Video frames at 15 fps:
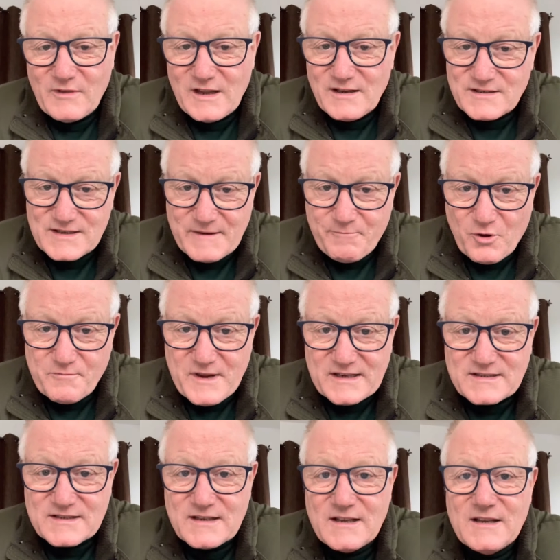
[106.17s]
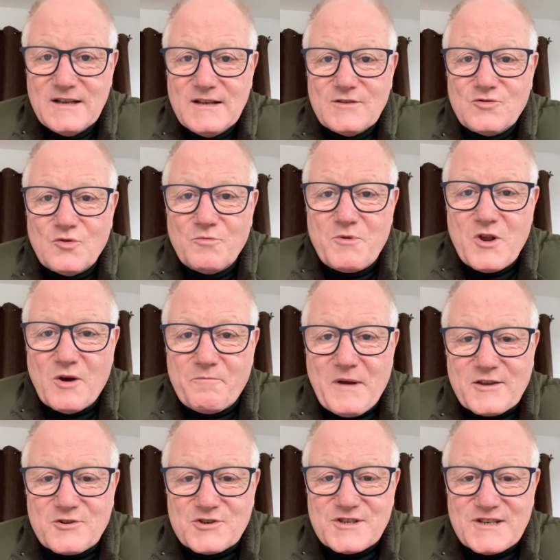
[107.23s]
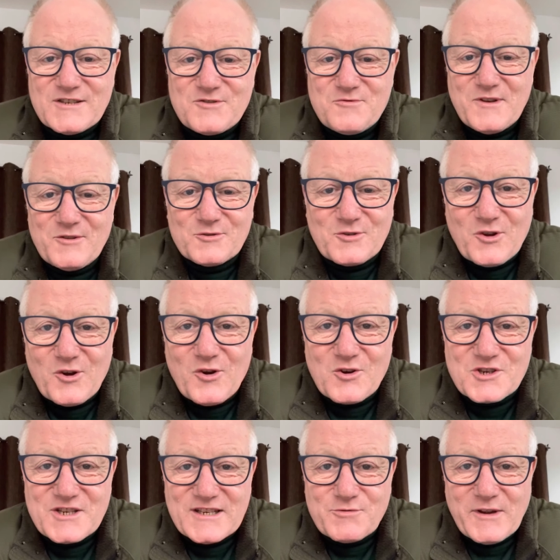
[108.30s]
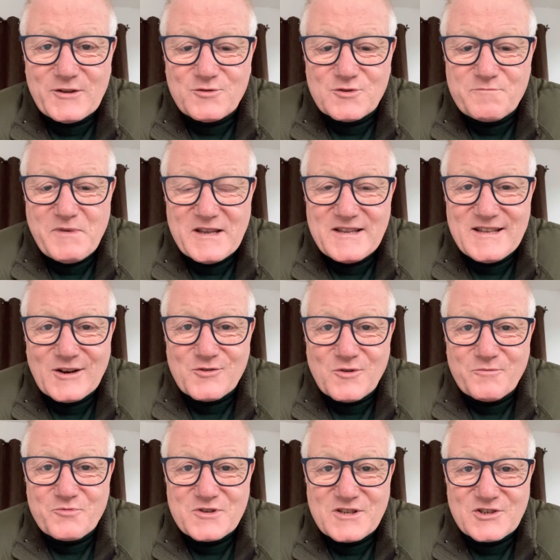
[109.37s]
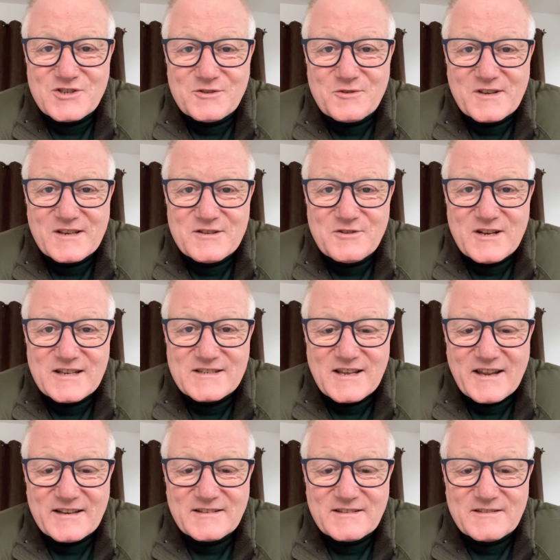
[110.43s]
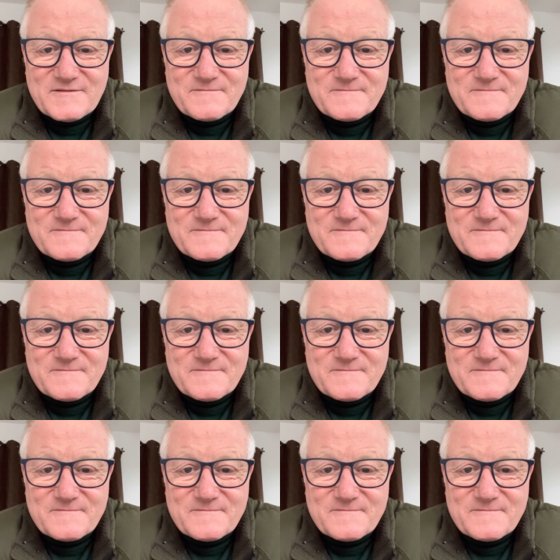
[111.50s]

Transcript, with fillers: ses promesses. N'oublions pas que Jésus est notre rocher. Soyez tous bénis dans le nom puissant de Jésus-Christ de Nazareth.